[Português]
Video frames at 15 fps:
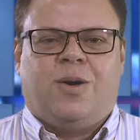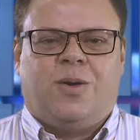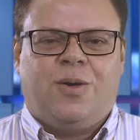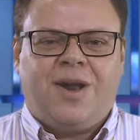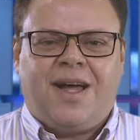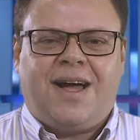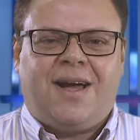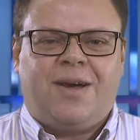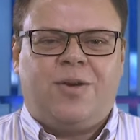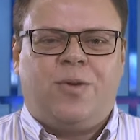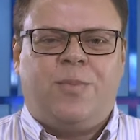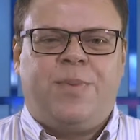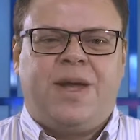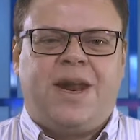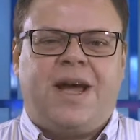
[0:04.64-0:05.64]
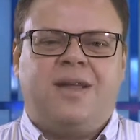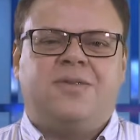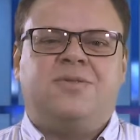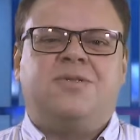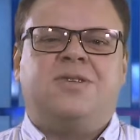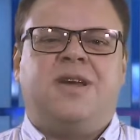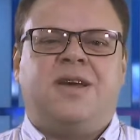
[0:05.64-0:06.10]
Olá,
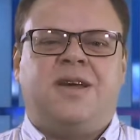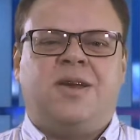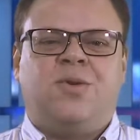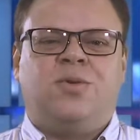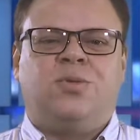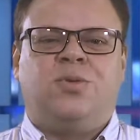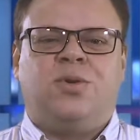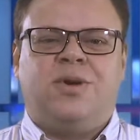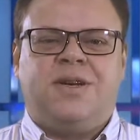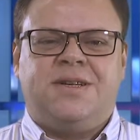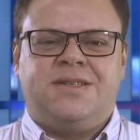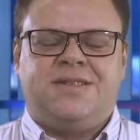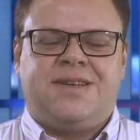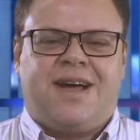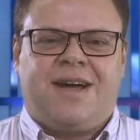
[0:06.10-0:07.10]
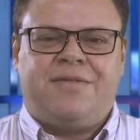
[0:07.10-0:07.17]
cooperados e agricultores.